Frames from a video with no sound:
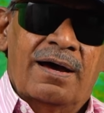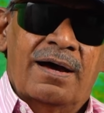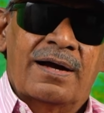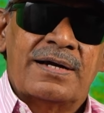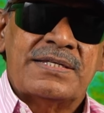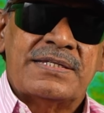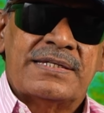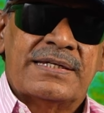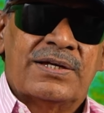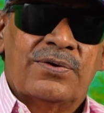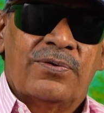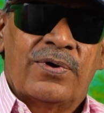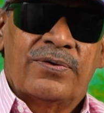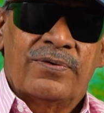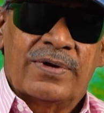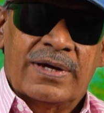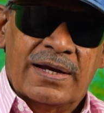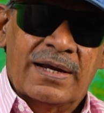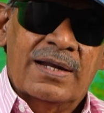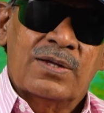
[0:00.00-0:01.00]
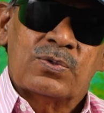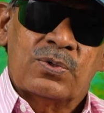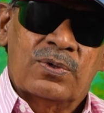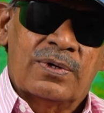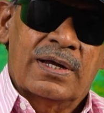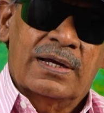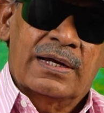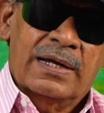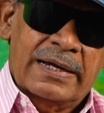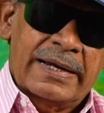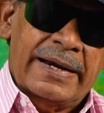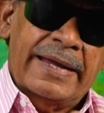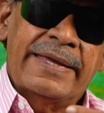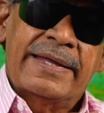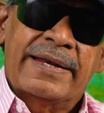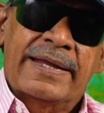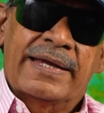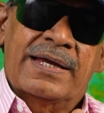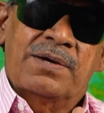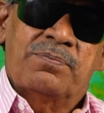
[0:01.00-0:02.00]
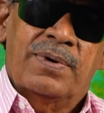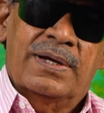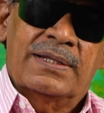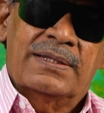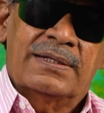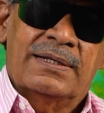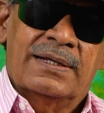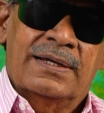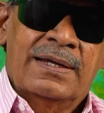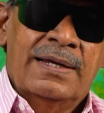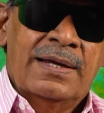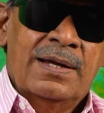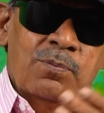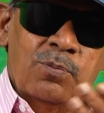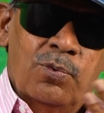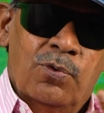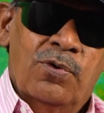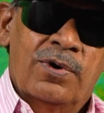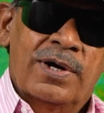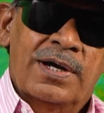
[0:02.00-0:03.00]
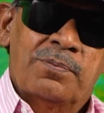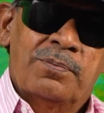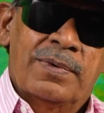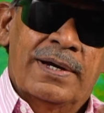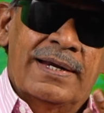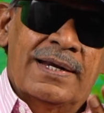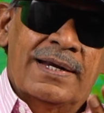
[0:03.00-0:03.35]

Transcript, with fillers: ஆட்சிக்கு வருவீங்கள்லாம் சொல்கிறாங்க கைரேகை பார்த்துட்டு போங்கம்மா